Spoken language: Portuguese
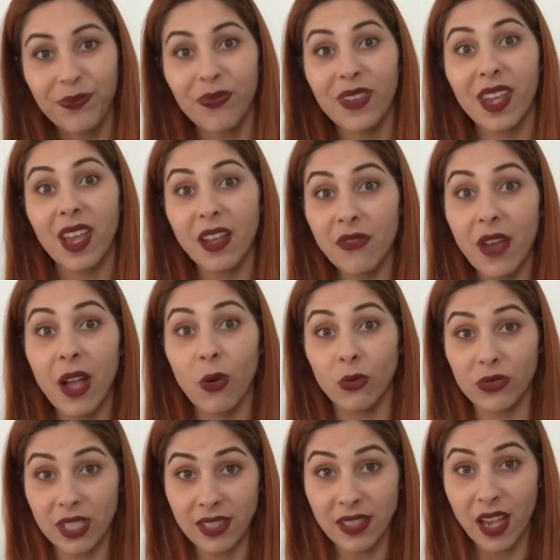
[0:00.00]
O que, que vai
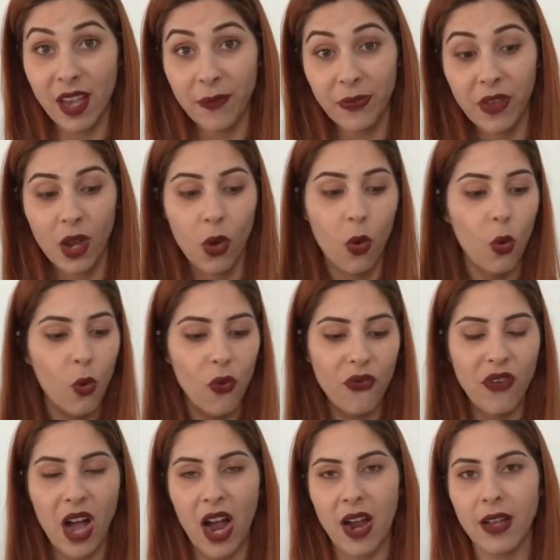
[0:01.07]
acontecer? O
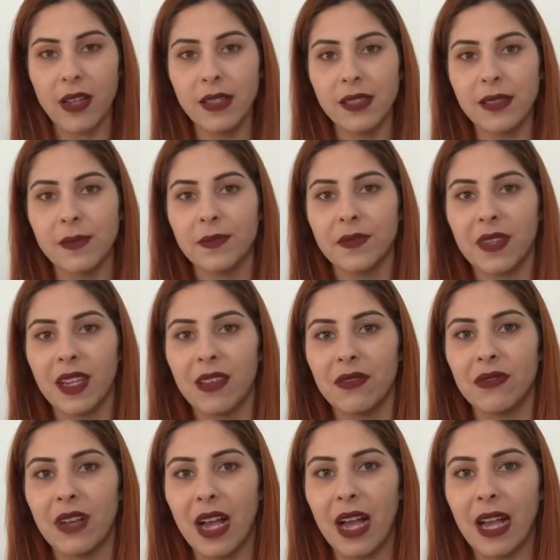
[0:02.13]
Vargas
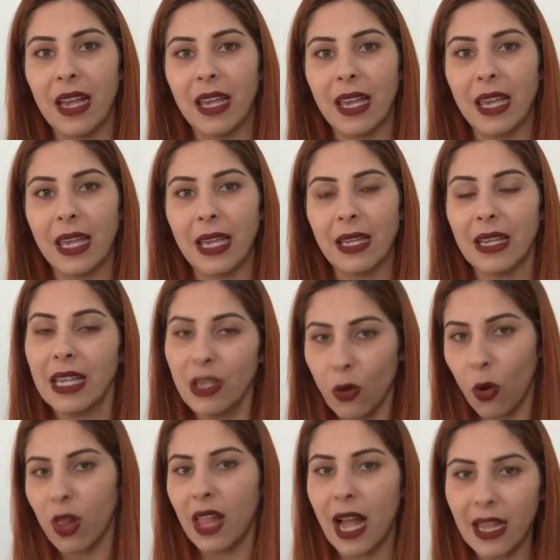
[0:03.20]
vai
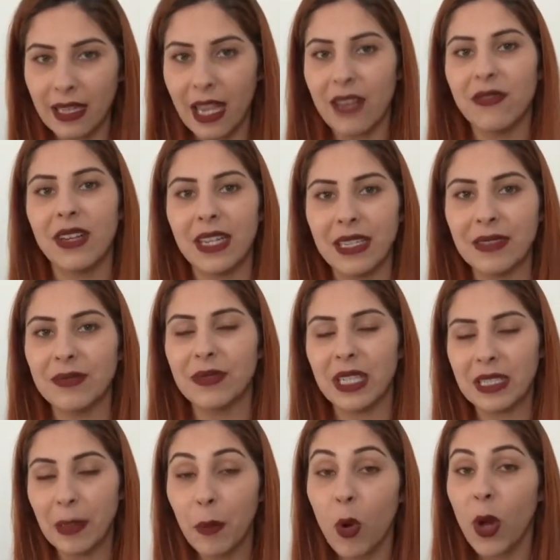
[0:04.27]
enrolar, né? Vai, vai
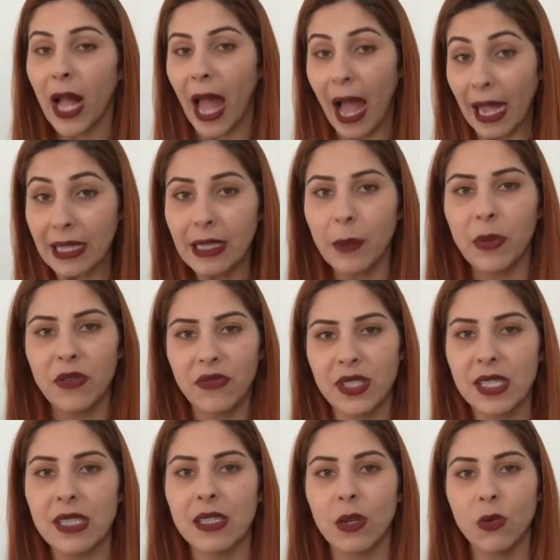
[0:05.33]
demorar ainda para fazer
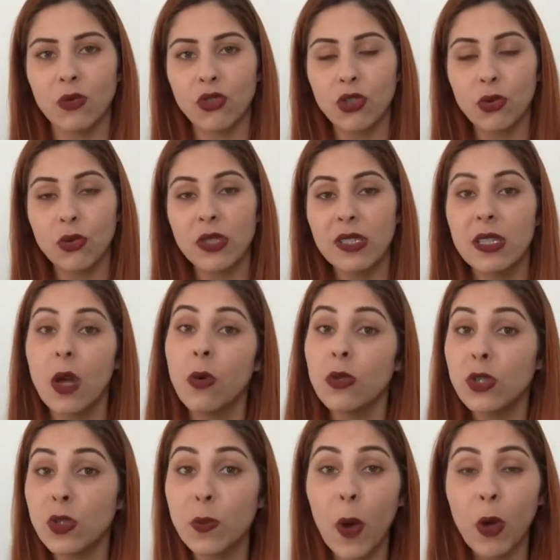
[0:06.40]
essa constituição e
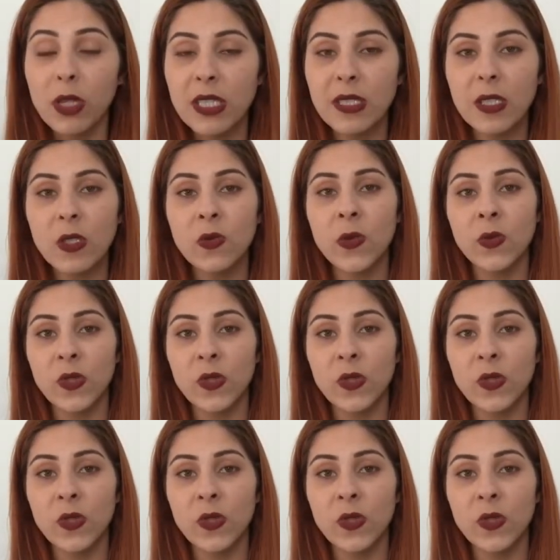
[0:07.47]
os paulistas vão